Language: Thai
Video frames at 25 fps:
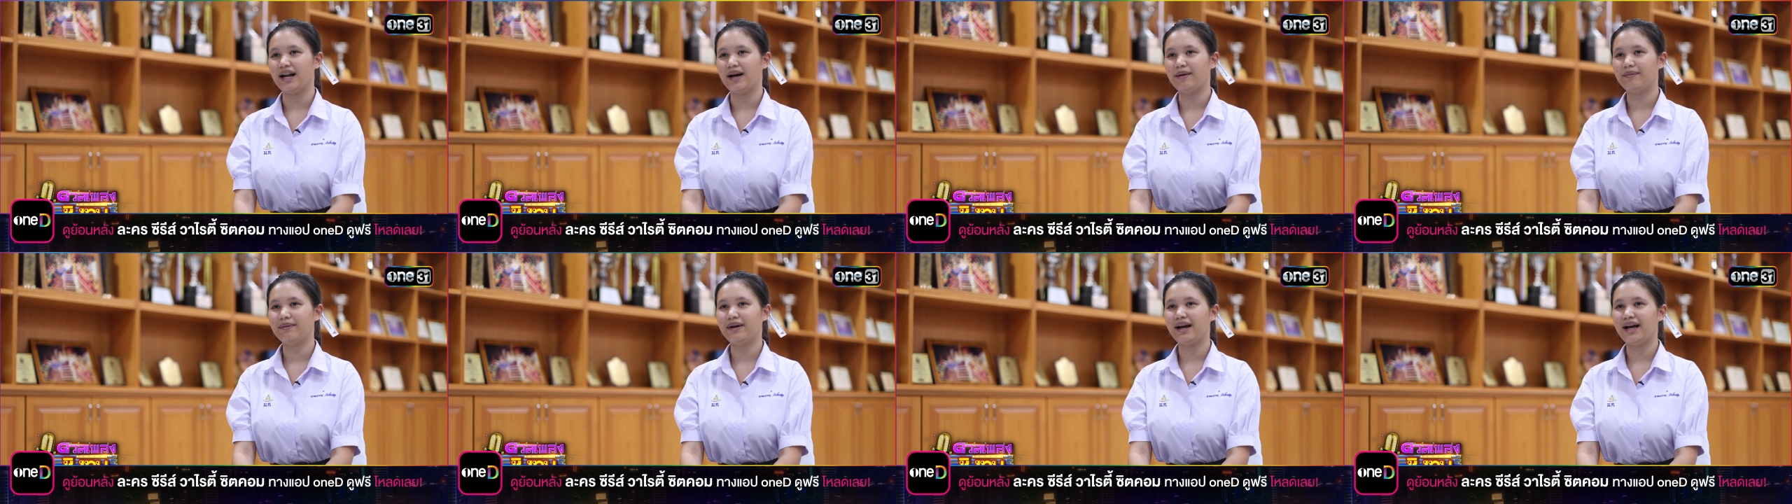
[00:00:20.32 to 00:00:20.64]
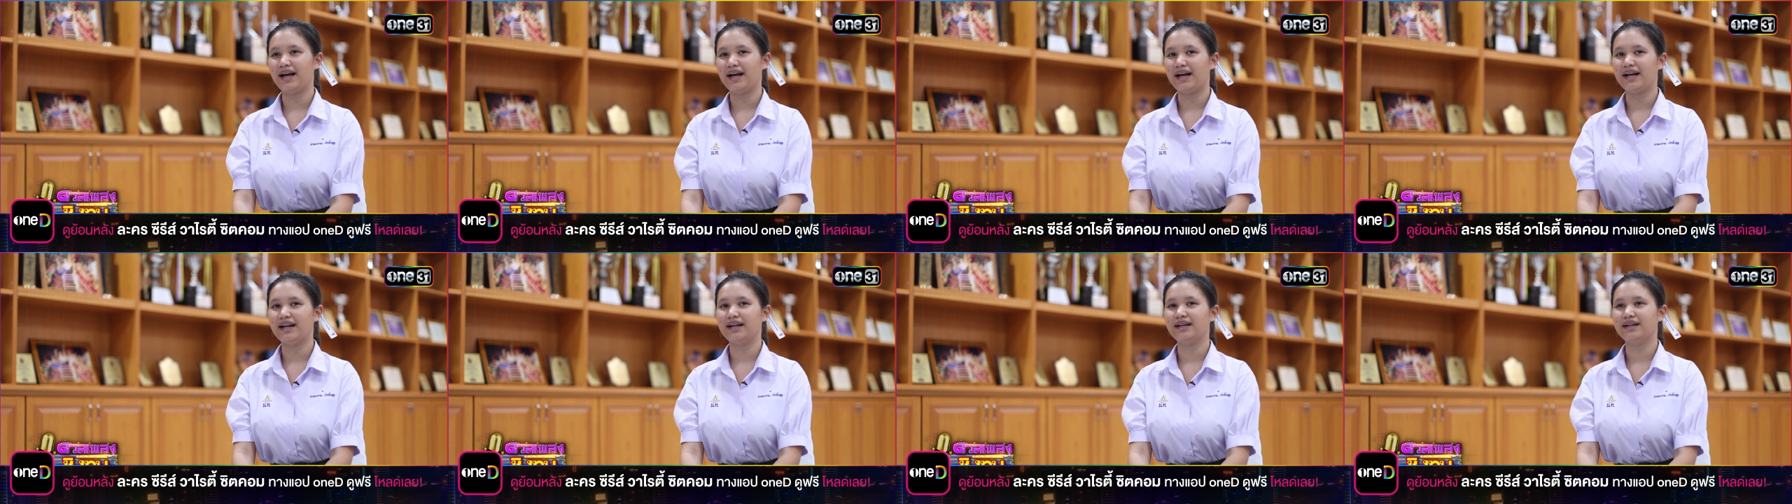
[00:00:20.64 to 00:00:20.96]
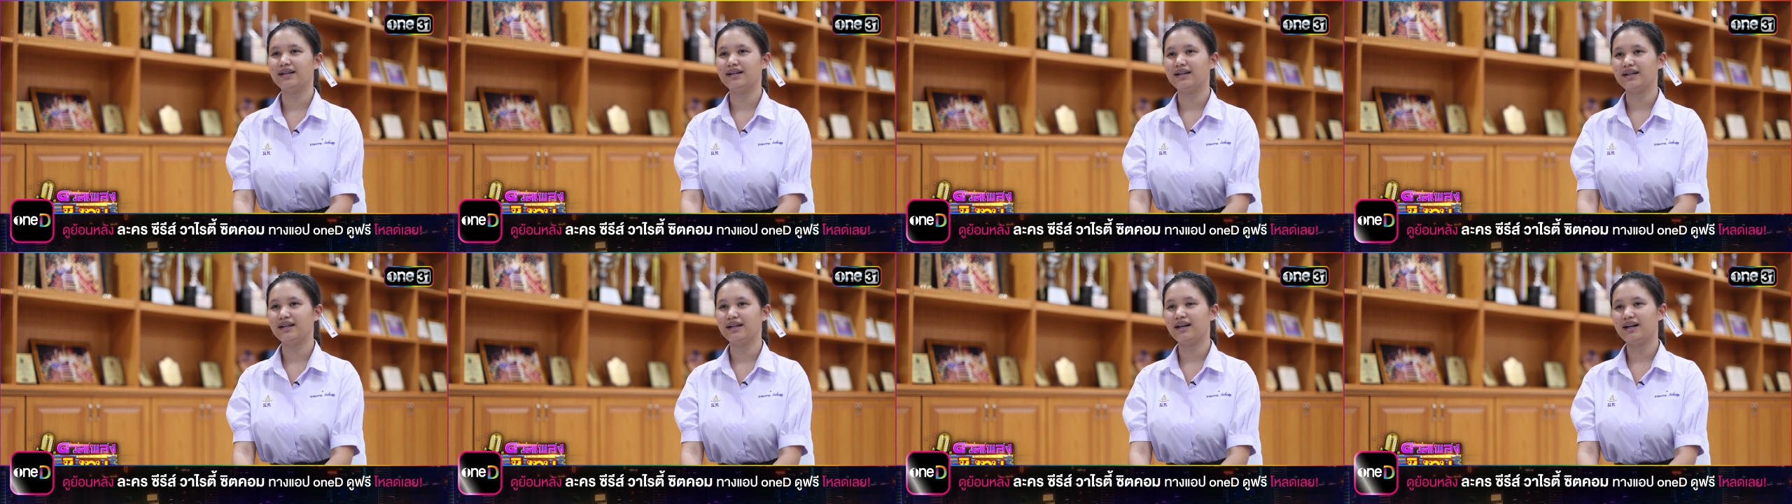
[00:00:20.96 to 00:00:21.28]
รับงาน
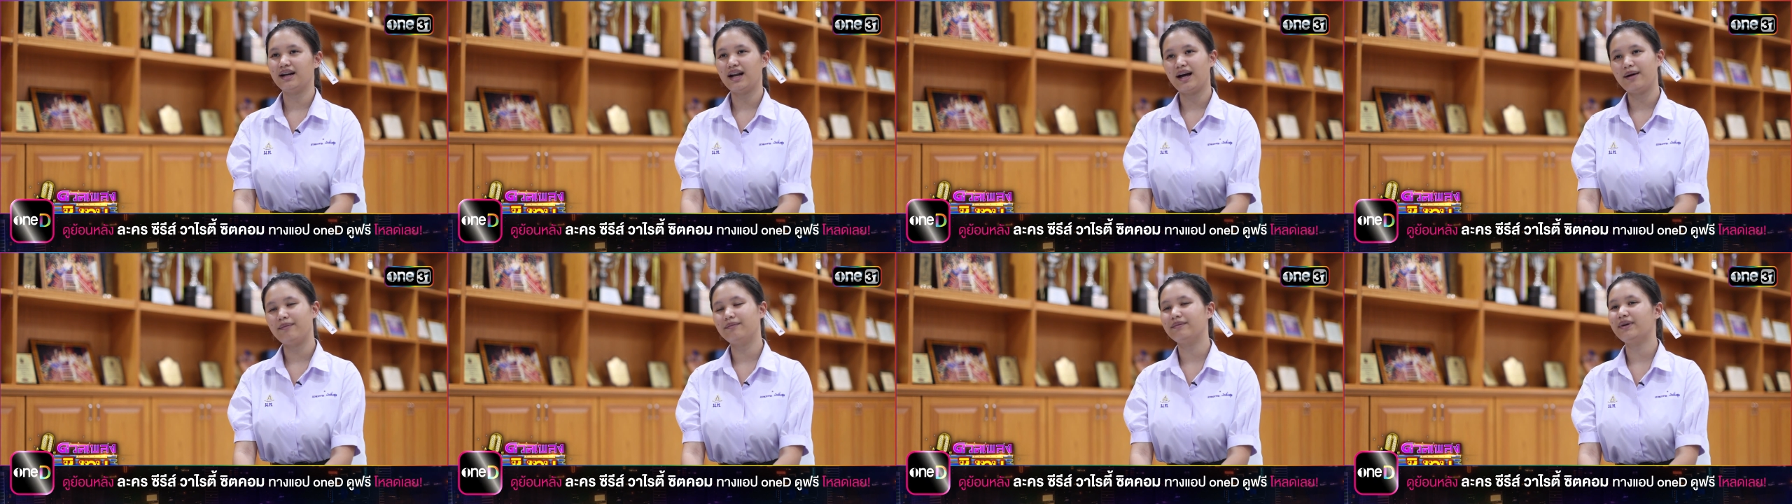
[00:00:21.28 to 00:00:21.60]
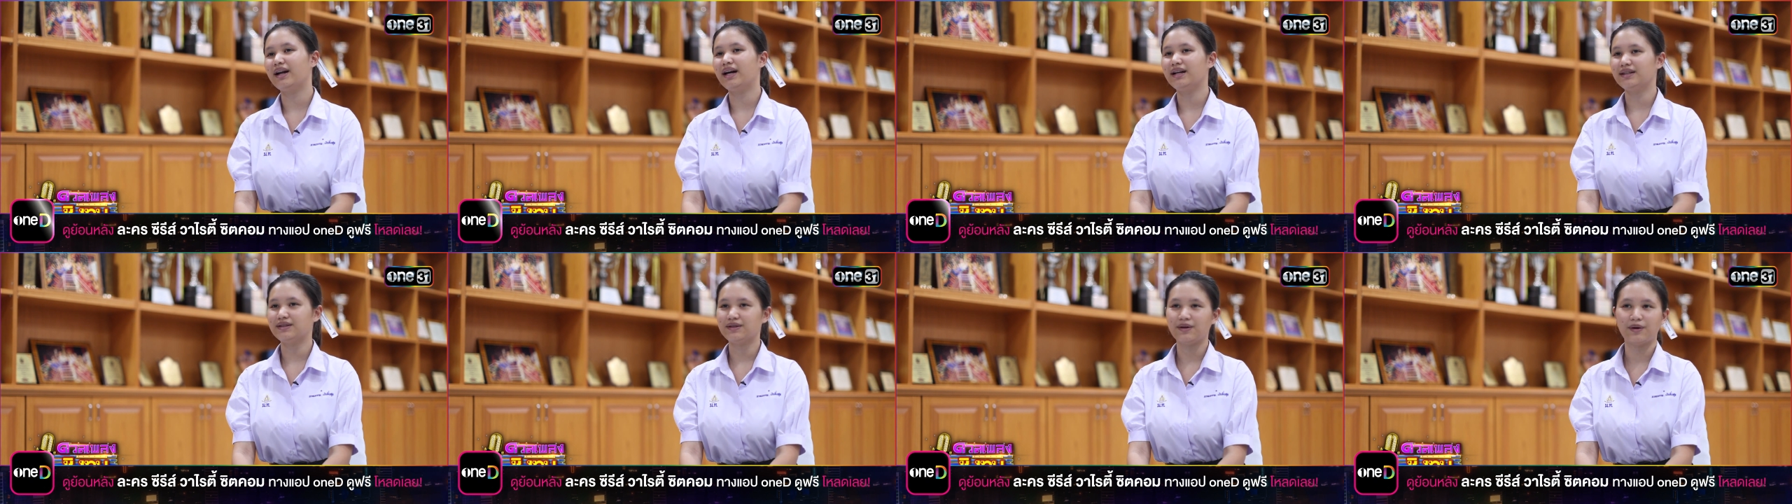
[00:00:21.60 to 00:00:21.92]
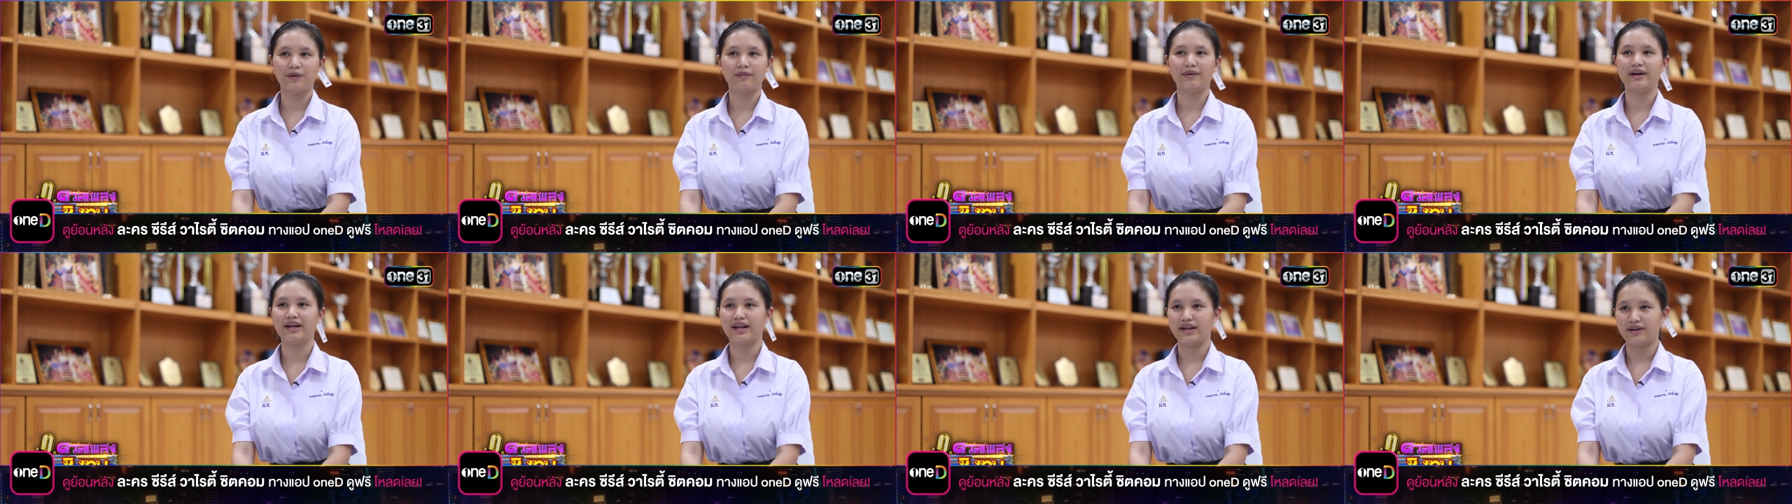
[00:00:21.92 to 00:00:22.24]
ลำหน้าศพ
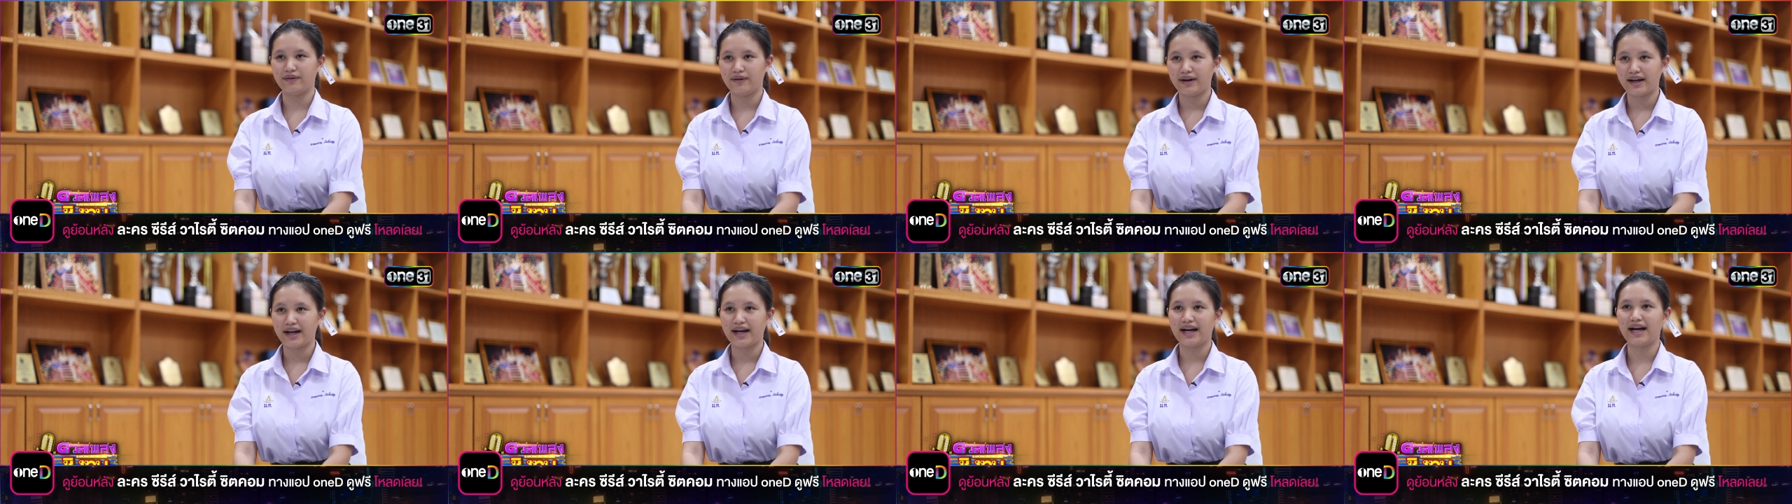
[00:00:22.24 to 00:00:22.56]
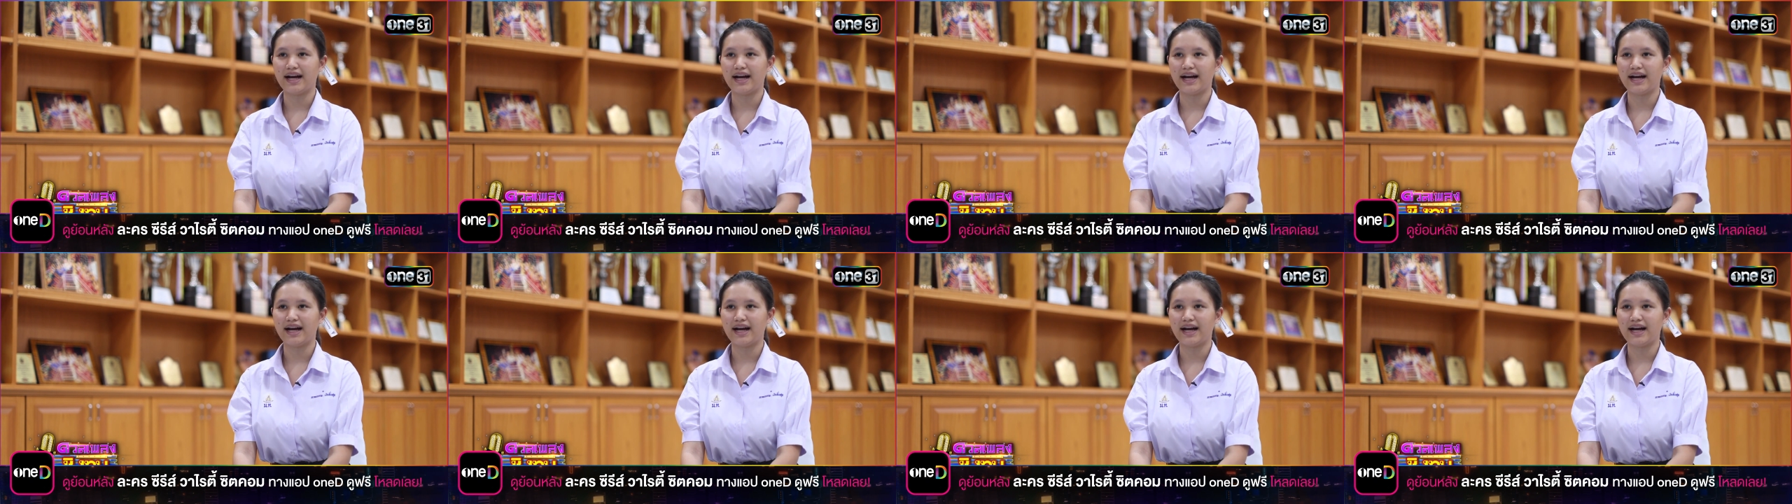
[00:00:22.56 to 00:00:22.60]
อะไรอย่างนี้ด้วย